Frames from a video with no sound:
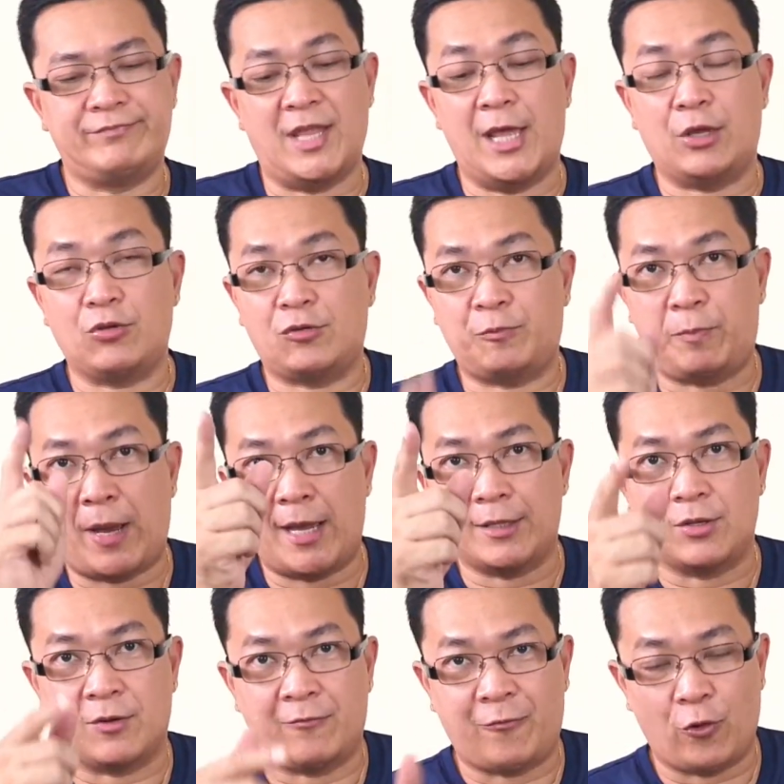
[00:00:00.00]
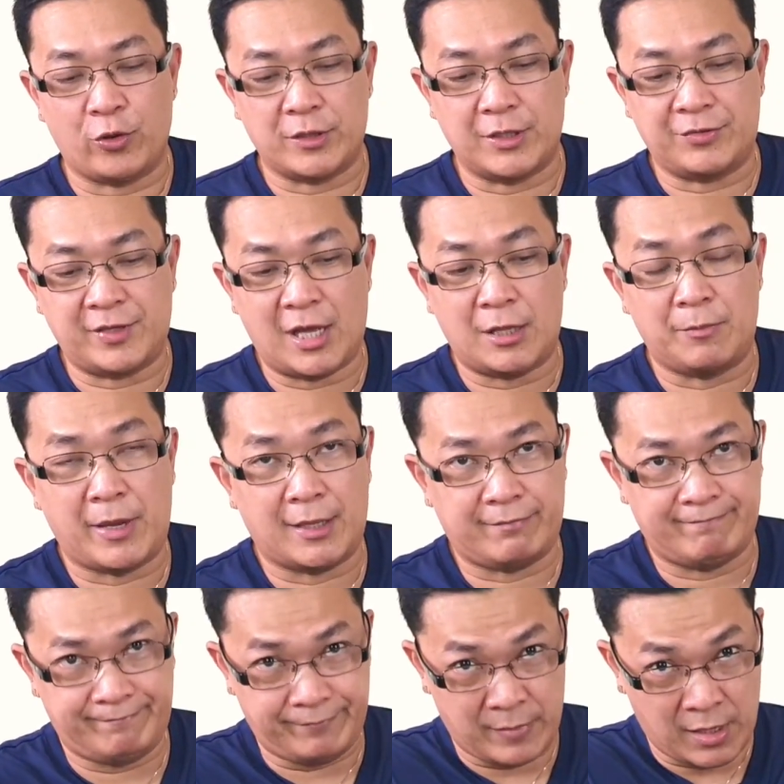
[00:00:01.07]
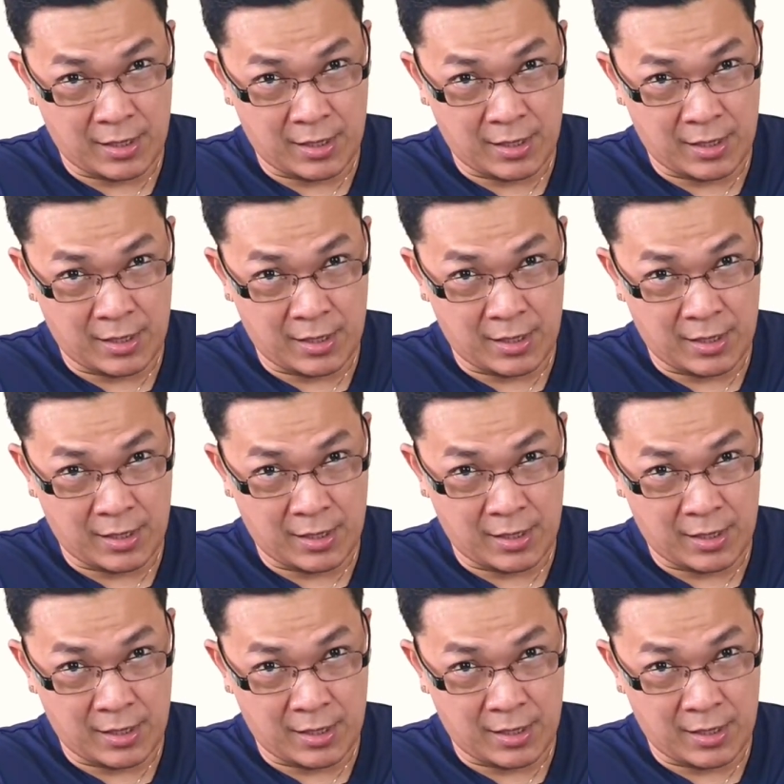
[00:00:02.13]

Thank you Spider for this helmet